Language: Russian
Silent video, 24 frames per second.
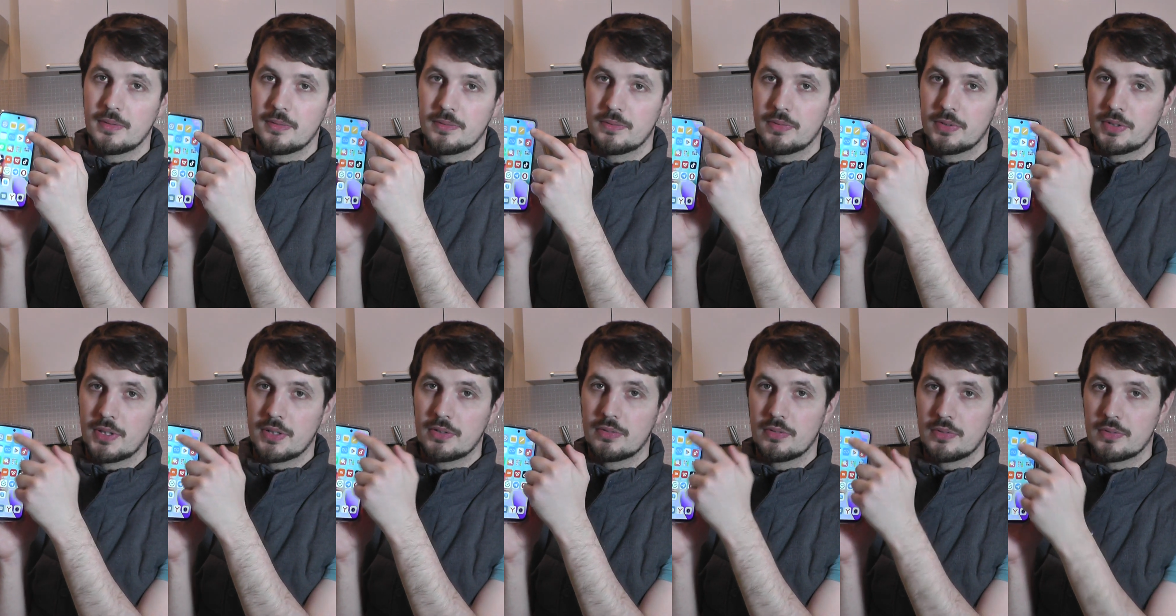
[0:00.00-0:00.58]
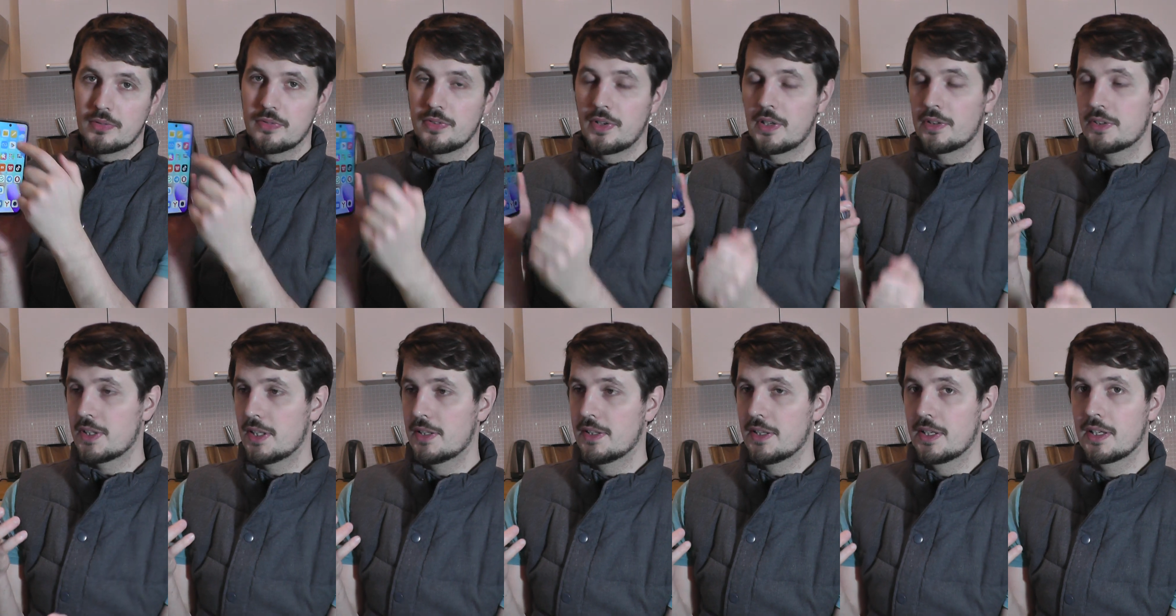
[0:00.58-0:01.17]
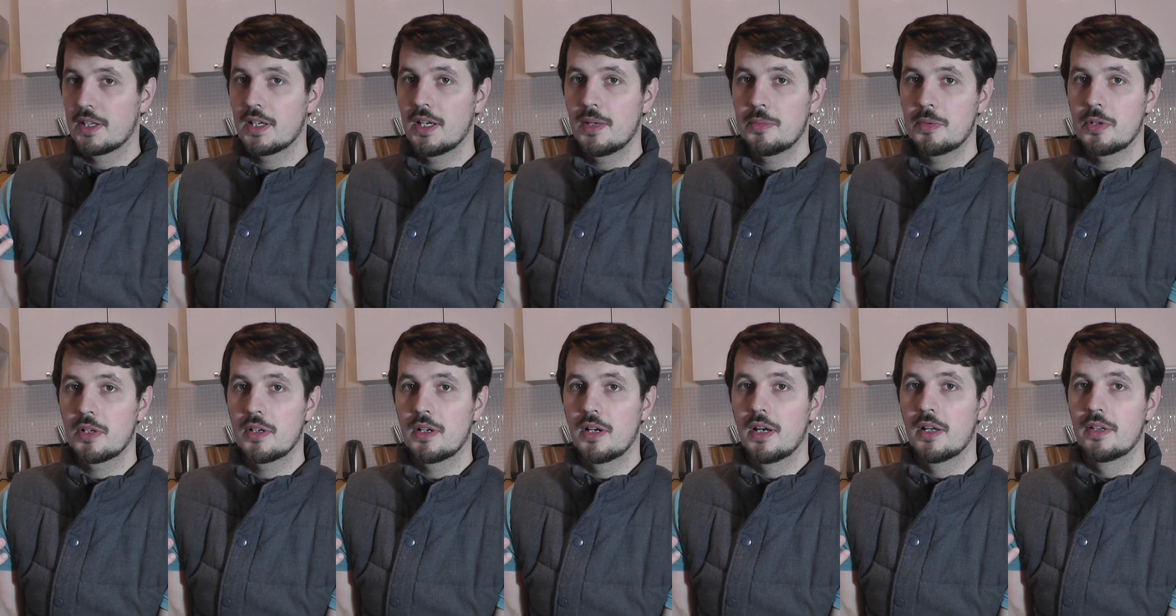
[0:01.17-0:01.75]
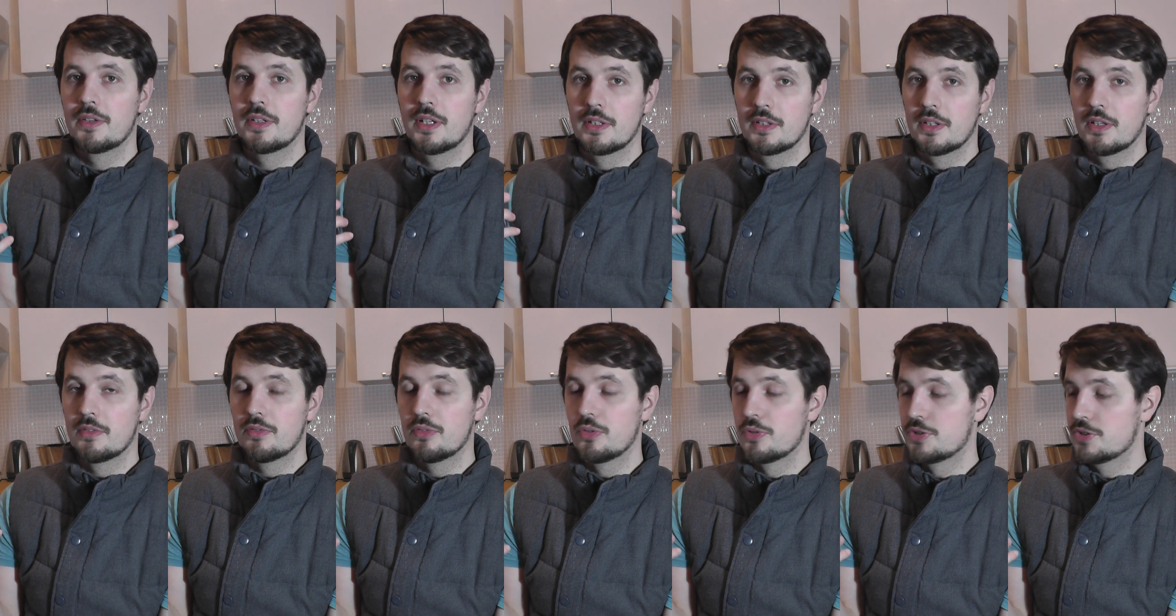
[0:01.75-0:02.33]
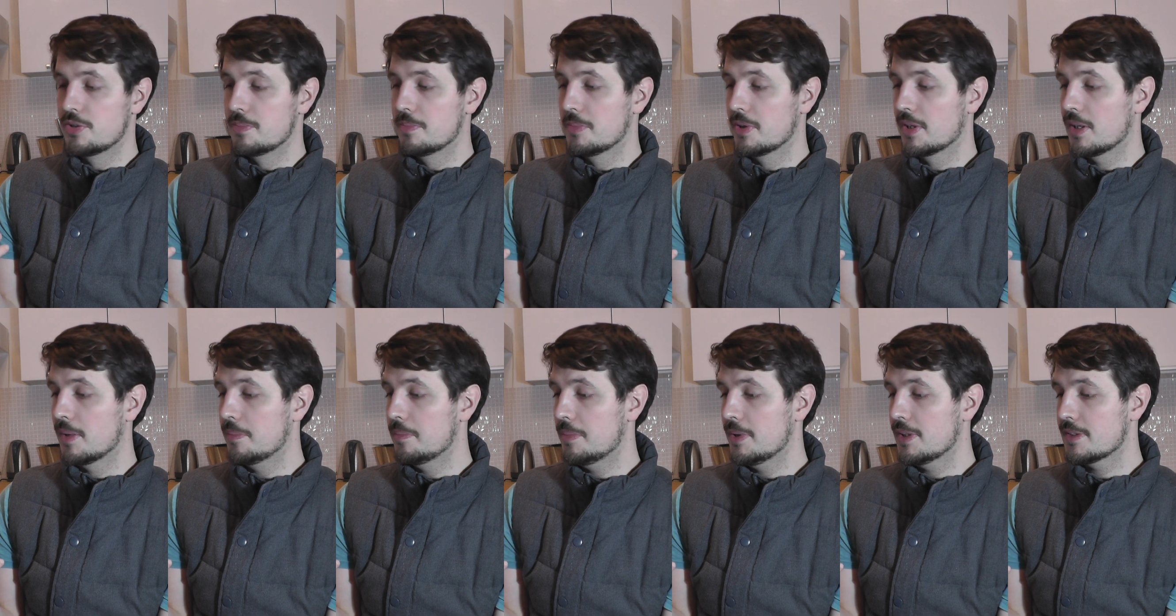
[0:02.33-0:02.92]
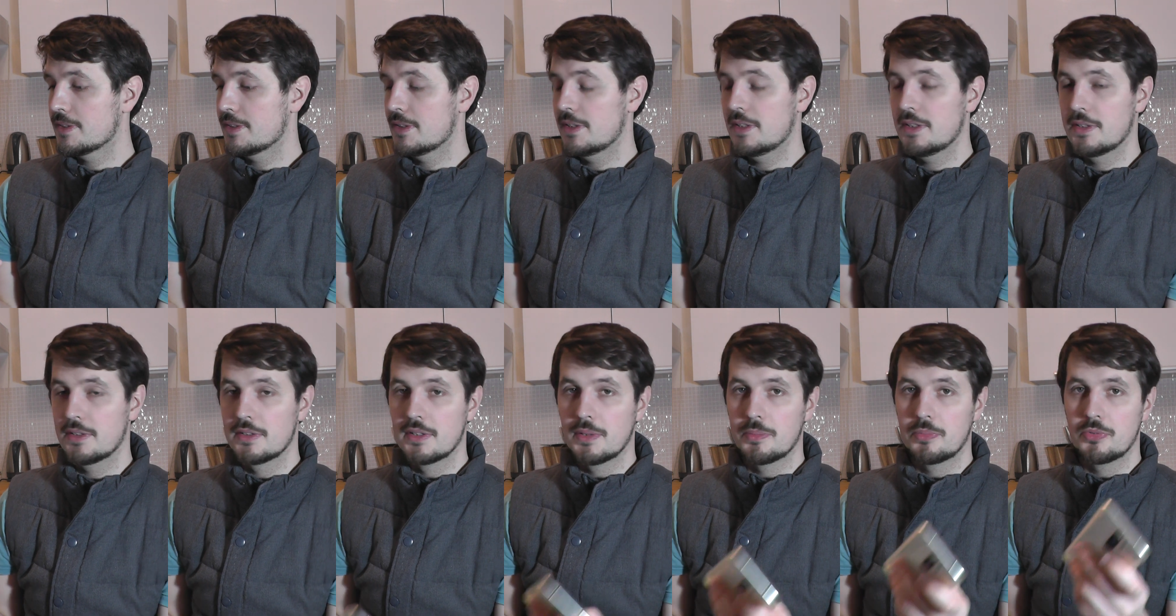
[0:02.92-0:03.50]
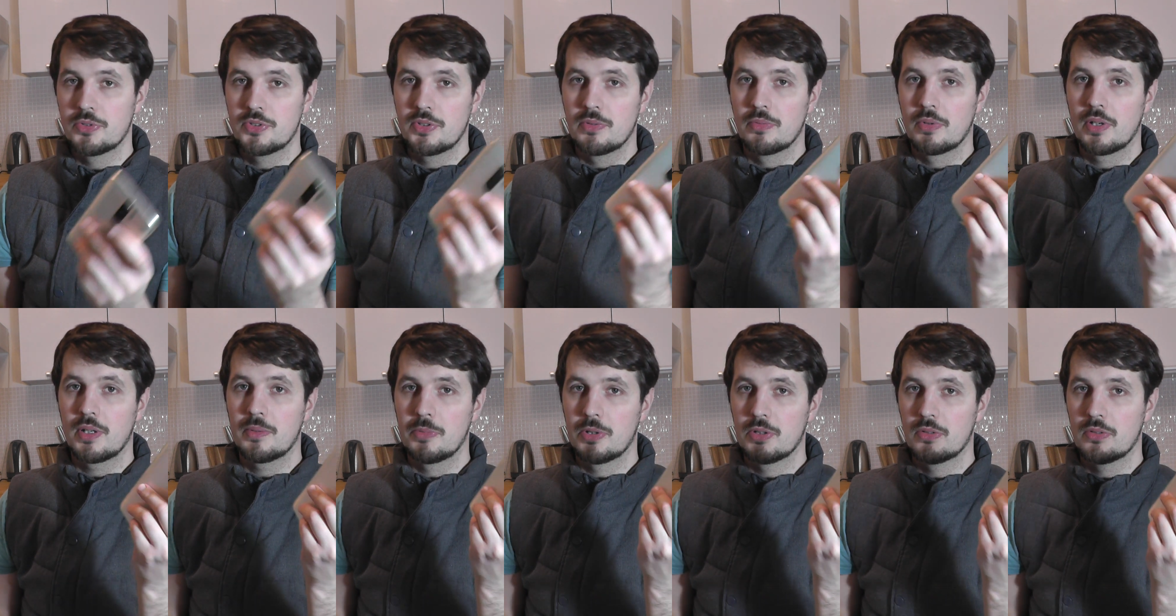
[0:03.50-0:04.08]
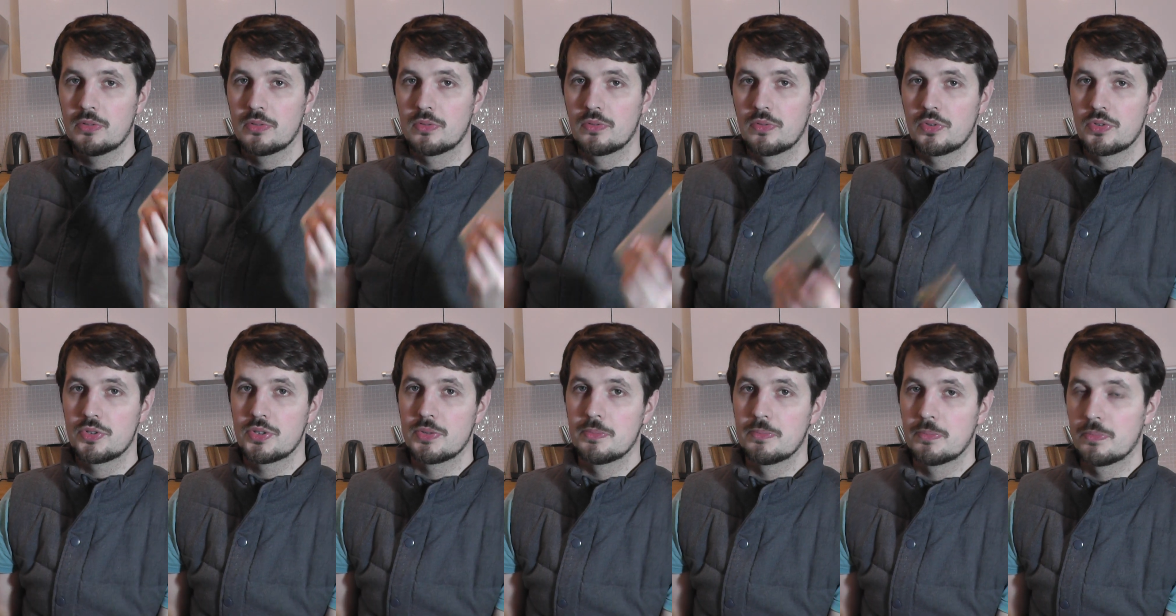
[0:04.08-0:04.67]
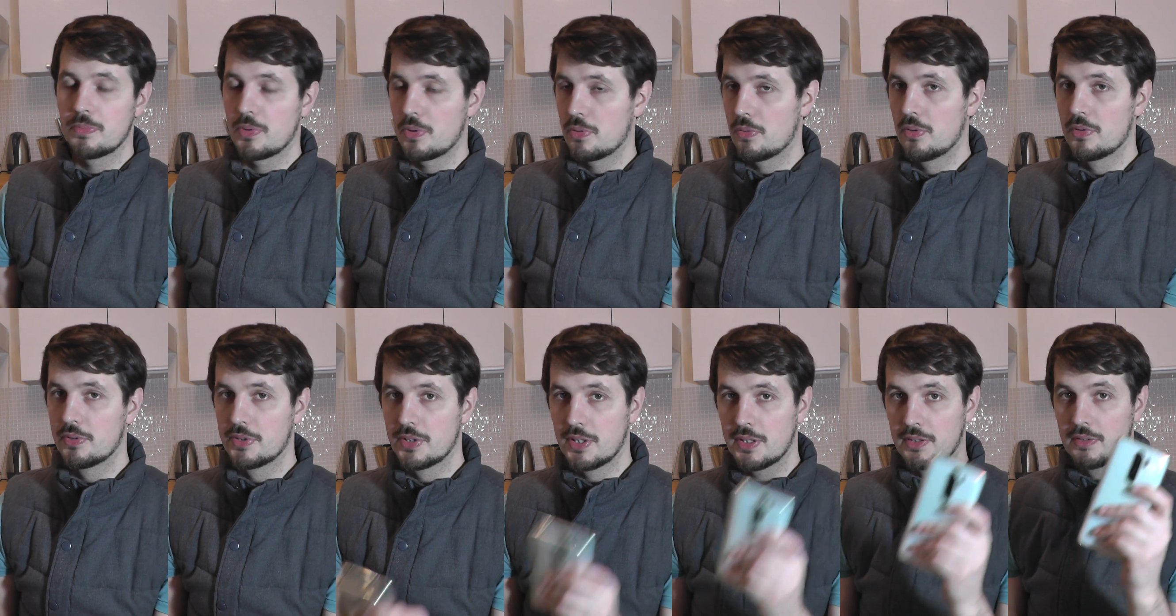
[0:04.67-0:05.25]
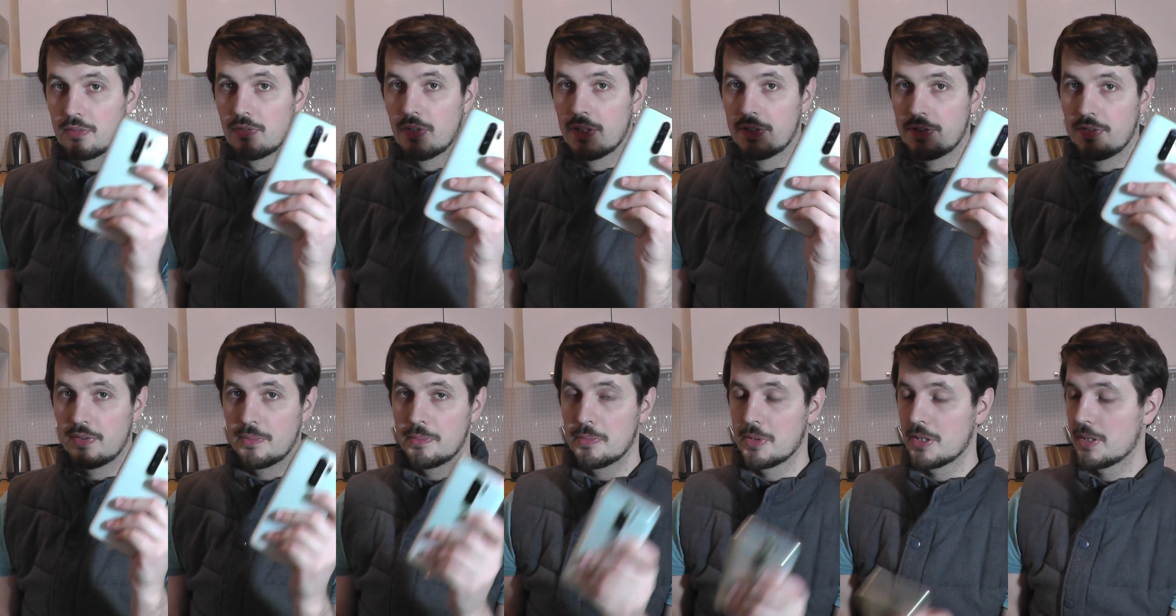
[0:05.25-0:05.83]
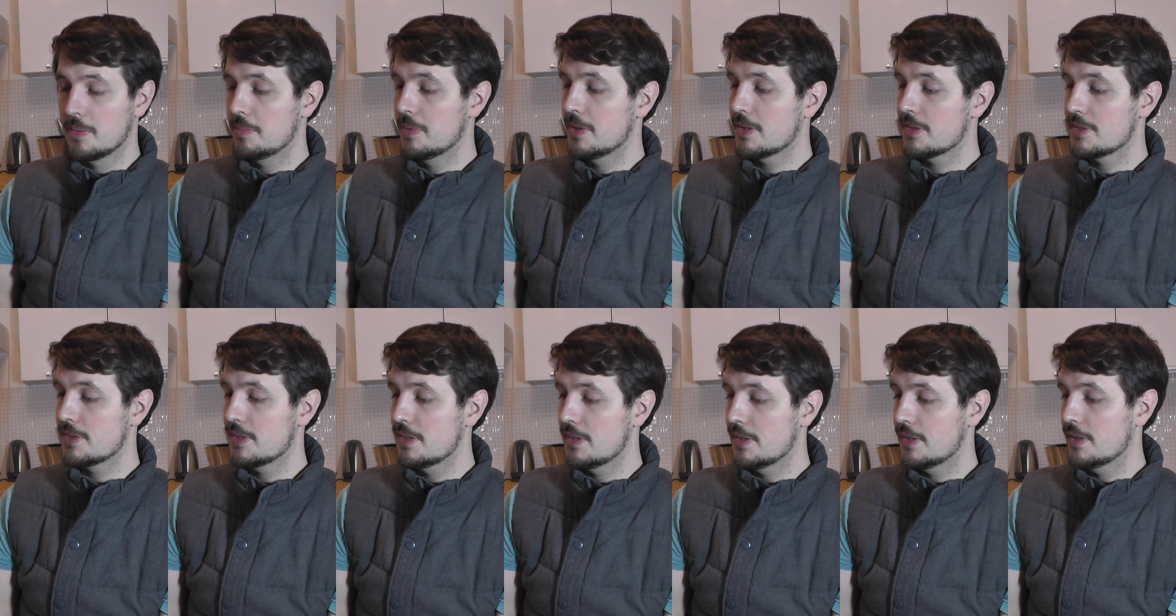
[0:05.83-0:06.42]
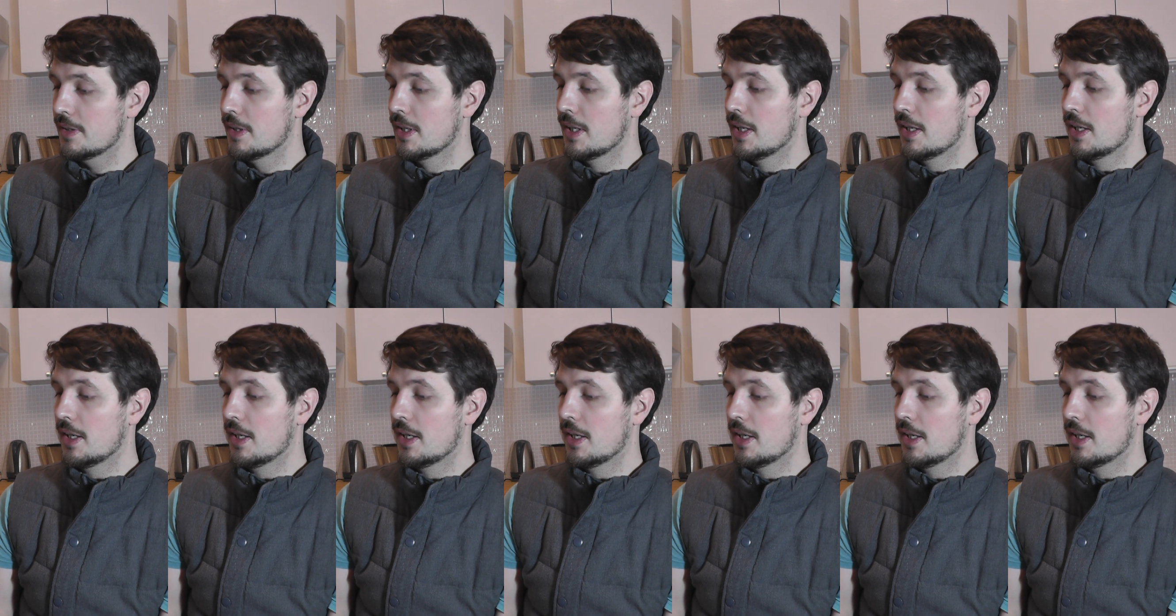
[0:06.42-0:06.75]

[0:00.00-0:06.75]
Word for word: вот эта вот фронтальная камера, она на 8 мегапикселей, допустим, Redmi Note 8 Pro на 20 мегапикселей.